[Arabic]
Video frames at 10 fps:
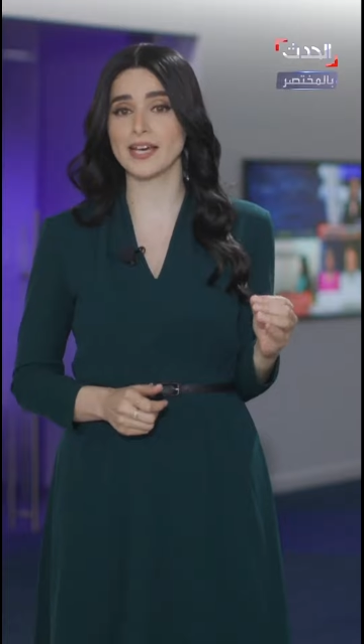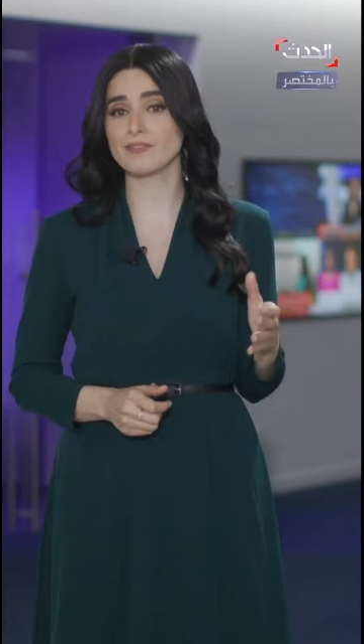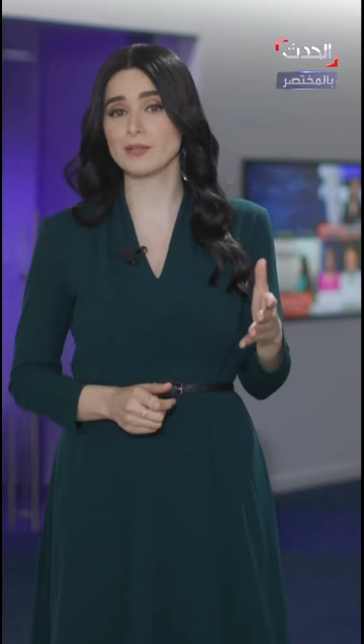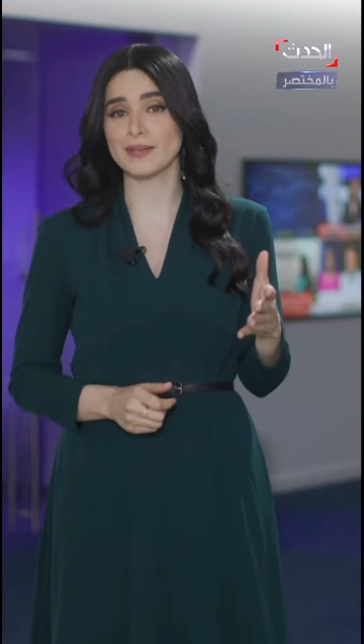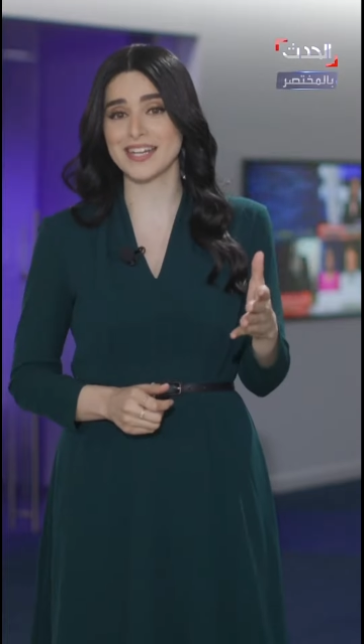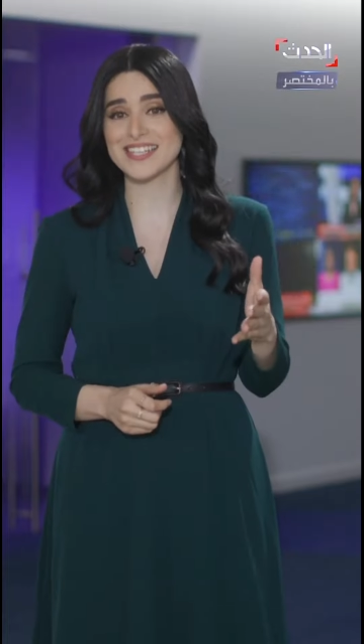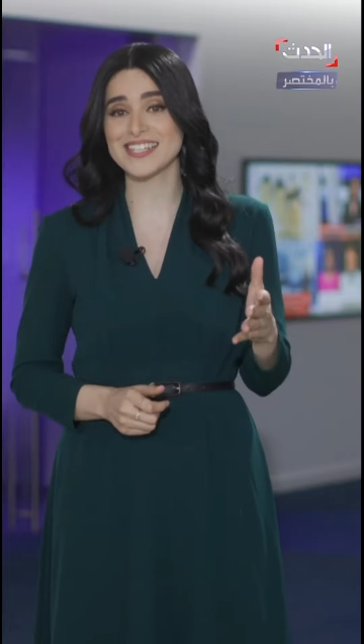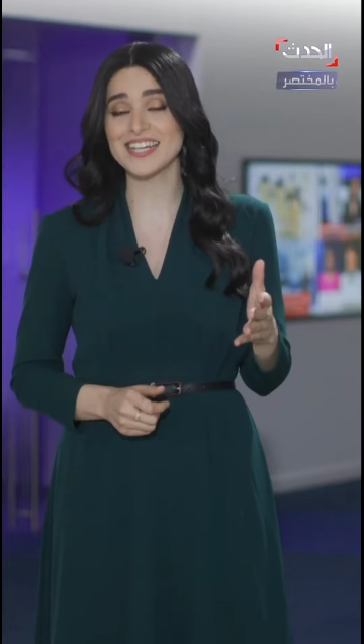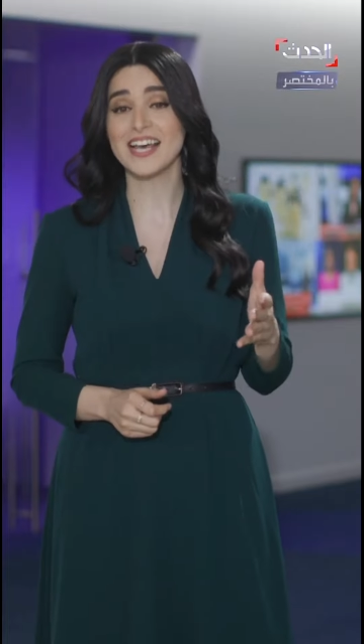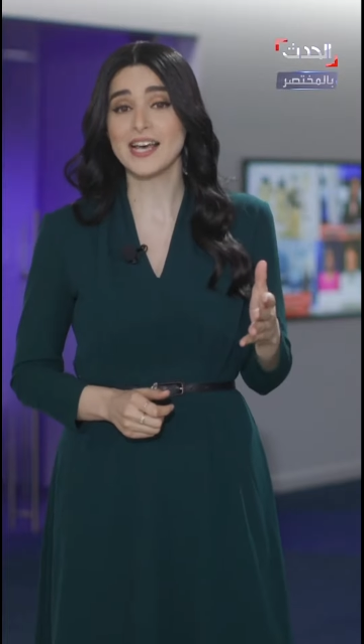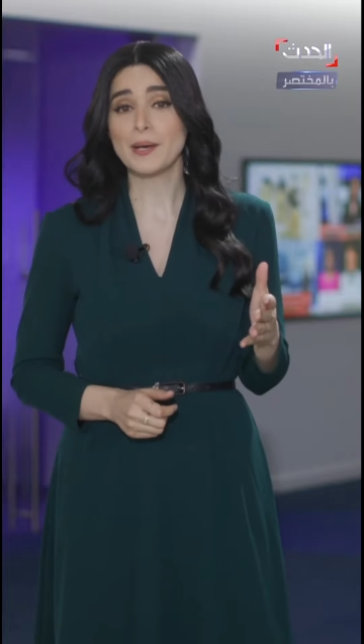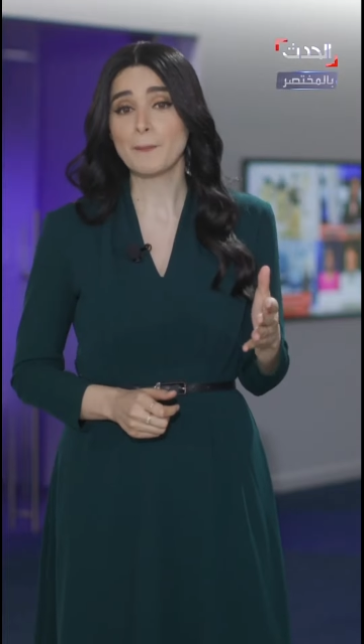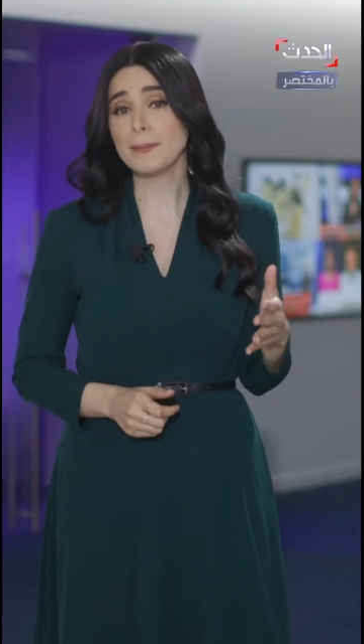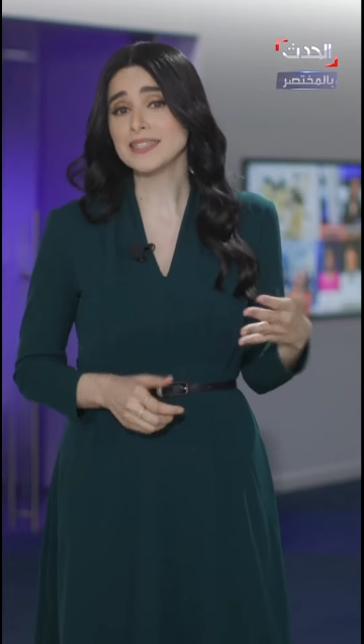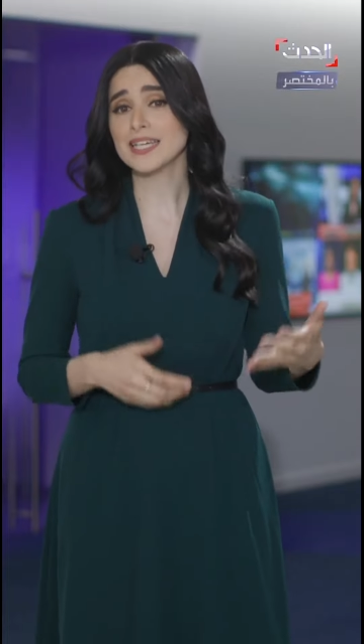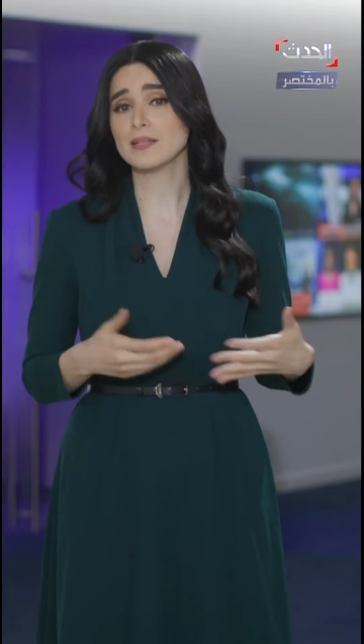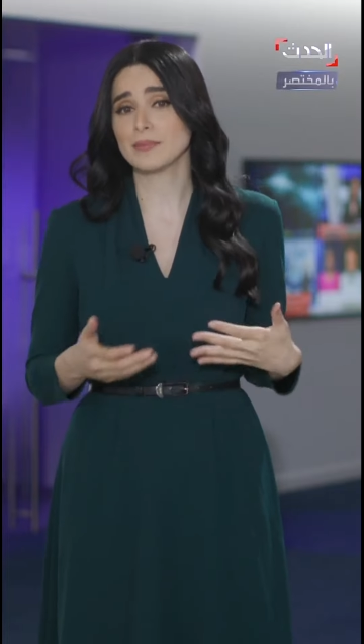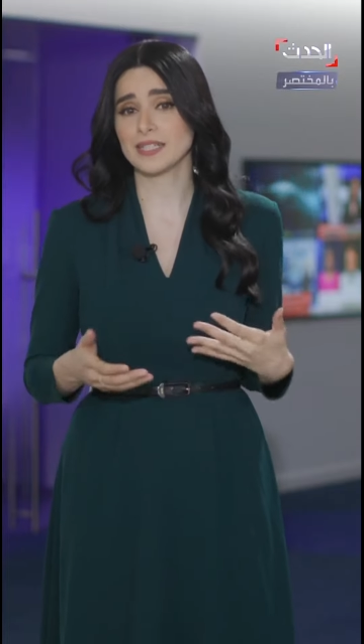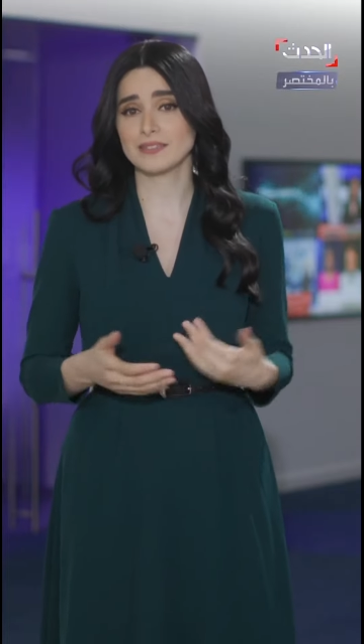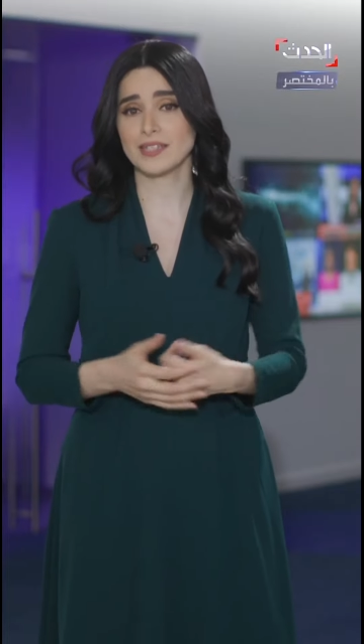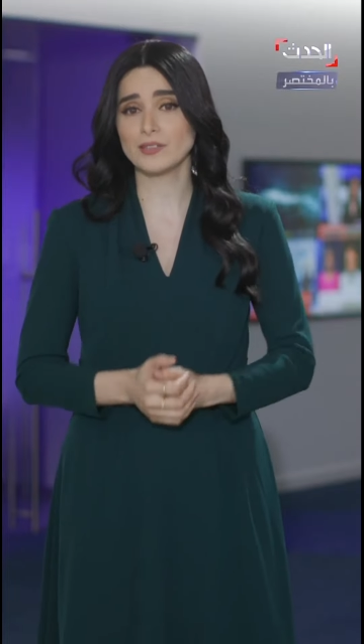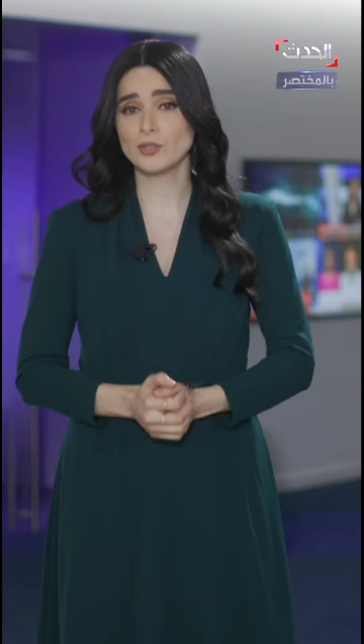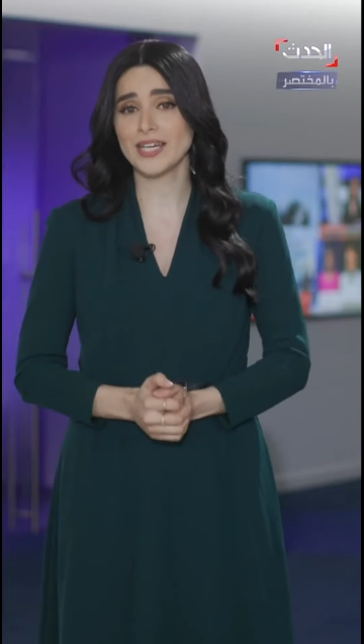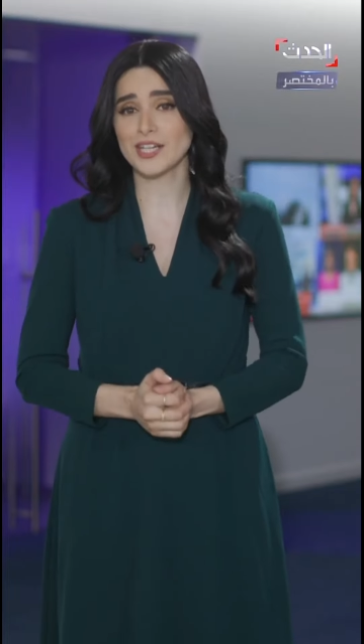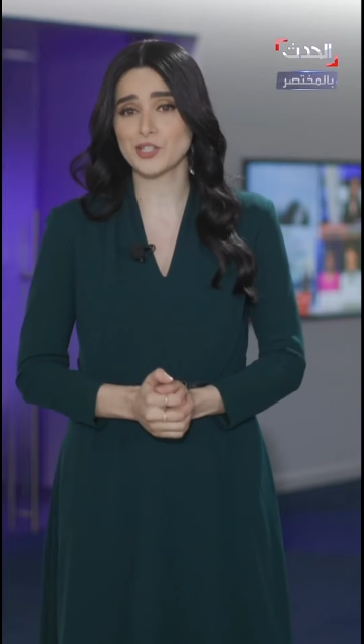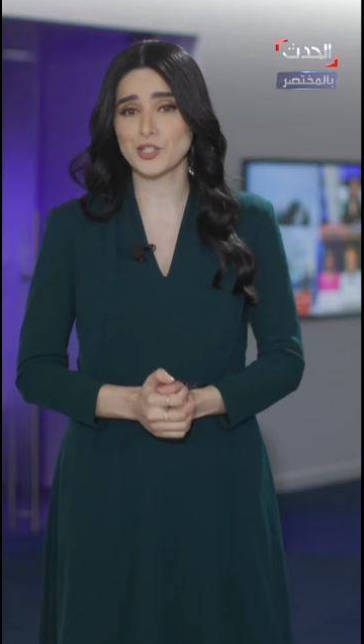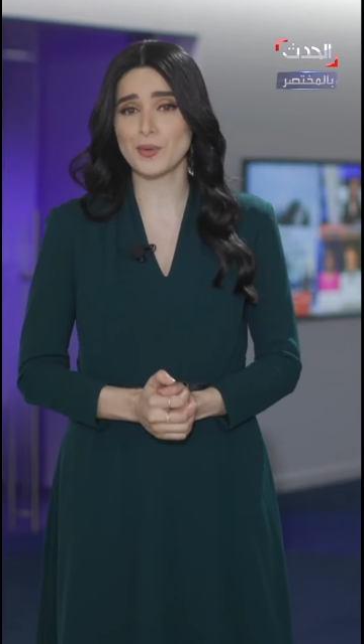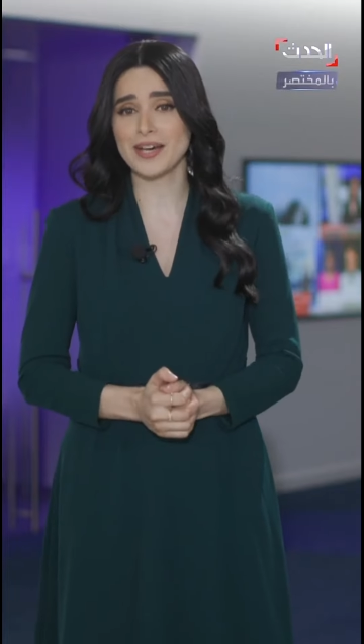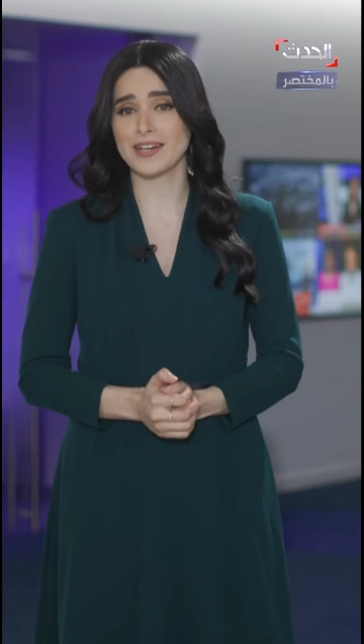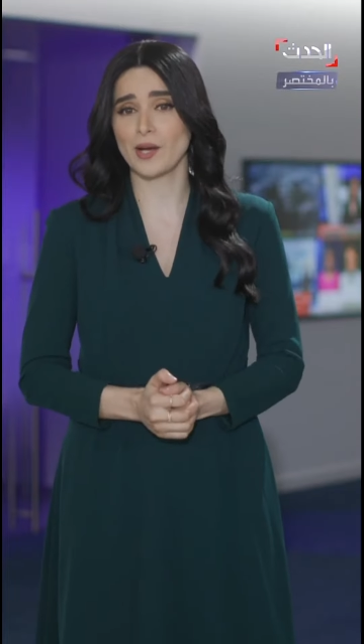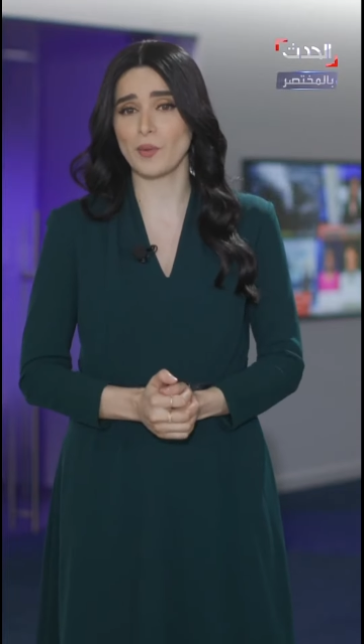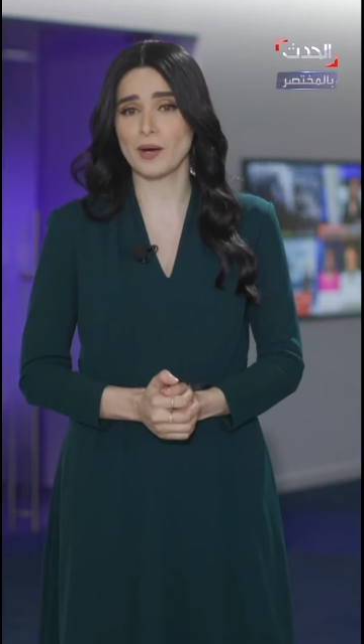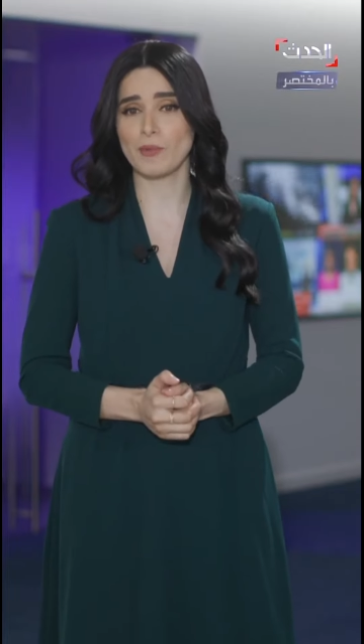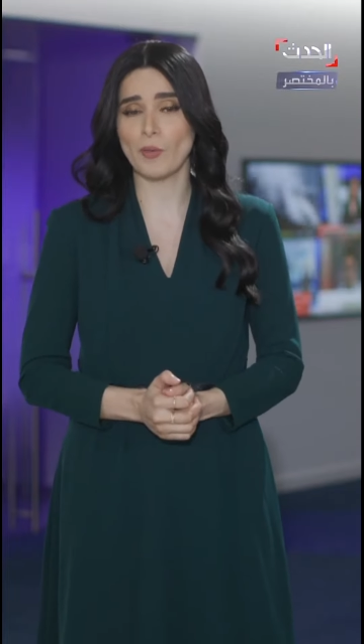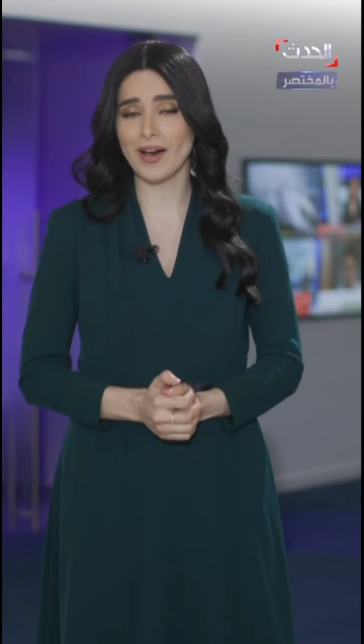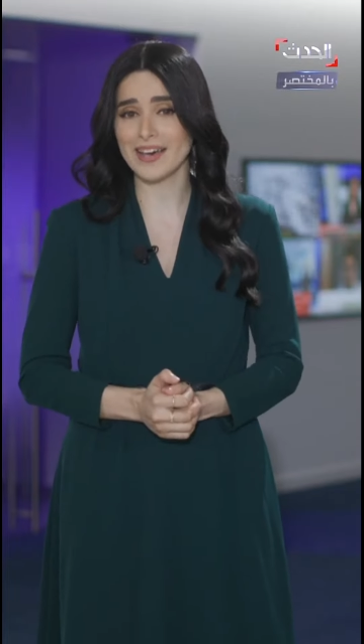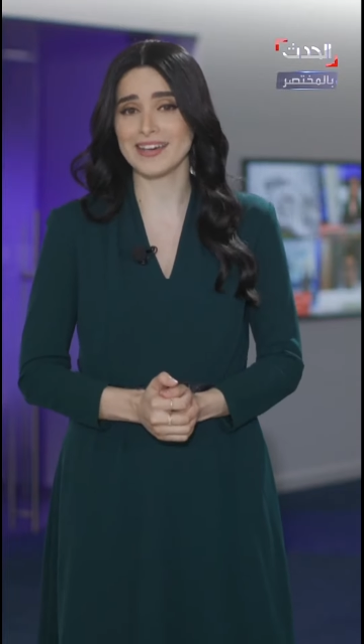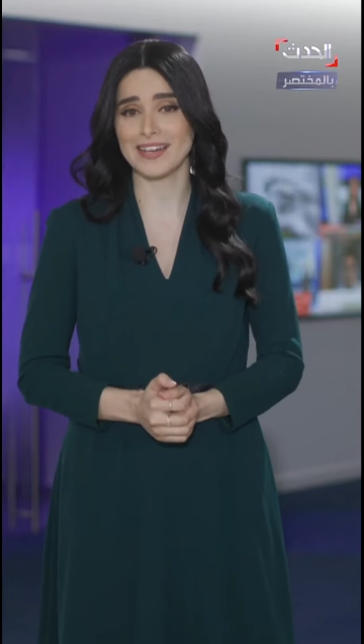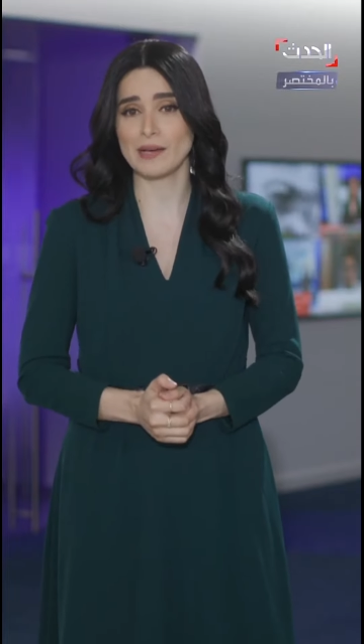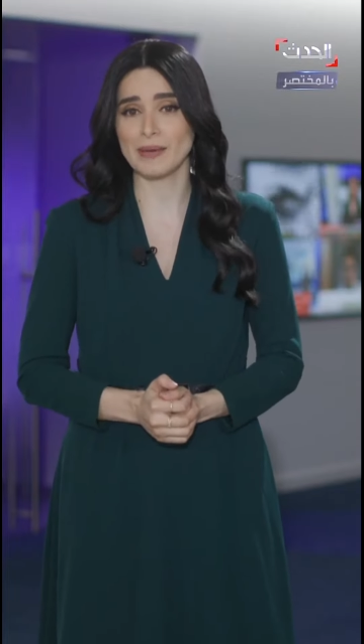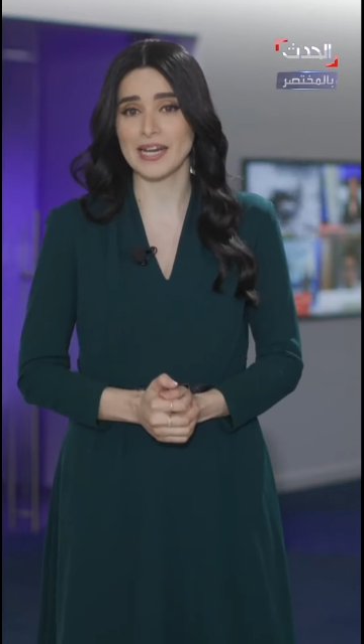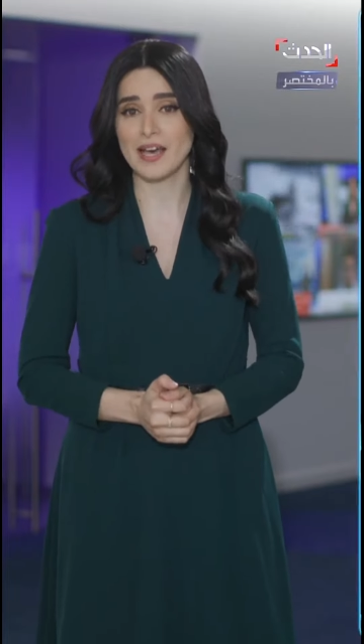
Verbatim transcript: في المنازل بدلا من التردد على الشوارع ومواقع العمل